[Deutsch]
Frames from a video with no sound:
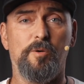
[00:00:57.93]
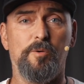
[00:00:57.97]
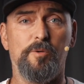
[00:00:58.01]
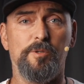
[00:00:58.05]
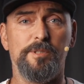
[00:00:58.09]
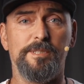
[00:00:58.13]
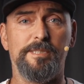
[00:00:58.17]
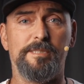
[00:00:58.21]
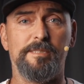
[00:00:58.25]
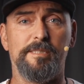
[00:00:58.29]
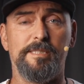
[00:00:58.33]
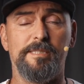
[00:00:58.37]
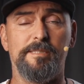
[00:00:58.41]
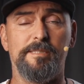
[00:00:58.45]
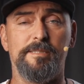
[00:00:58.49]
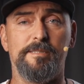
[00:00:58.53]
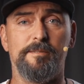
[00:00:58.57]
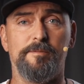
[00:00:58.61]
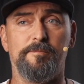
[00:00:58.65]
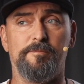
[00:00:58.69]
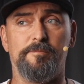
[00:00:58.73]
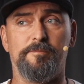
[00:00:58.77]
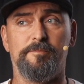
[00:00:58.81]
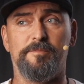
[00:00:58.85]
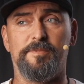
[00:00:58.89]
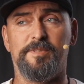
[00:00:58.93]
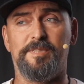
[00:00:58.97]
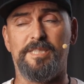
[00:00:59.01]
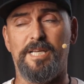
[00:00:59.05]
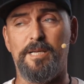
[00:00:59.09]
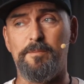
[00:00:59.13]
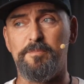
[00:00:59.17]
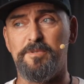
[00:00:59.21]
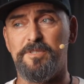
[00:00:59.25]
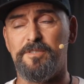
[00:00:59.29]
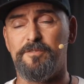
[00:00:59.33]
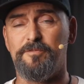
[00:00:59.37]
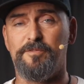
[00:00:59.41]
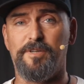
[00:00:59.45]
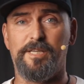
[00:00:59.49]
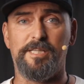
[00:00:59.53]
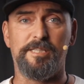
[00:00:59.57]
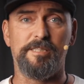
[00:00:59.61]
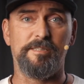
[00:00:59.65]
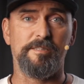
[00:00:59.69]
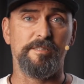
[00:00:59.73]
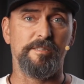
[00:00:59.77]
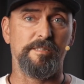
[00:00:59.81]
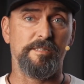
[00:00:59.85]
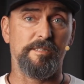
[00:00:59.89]
Und selbst
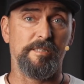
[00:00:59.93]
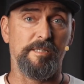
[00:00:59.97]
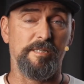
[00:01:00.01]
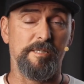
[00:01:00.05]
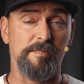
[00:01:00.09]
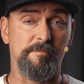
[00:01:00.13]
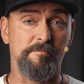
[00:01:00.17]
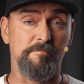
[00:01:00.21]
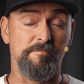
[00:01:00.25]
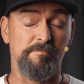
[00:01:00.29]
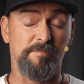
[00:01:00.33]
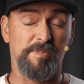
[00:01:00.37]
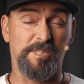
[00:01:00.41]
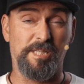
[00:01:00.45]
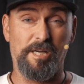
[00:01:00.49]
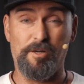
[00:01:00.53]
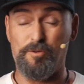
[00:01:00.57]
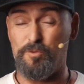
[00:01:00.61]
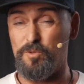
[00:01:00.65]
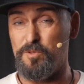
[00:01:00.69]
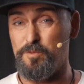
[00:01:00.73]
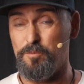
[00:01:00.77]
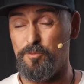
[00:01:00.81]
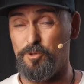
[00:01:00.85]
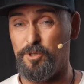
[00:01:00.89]
wenn ähm, die Akkus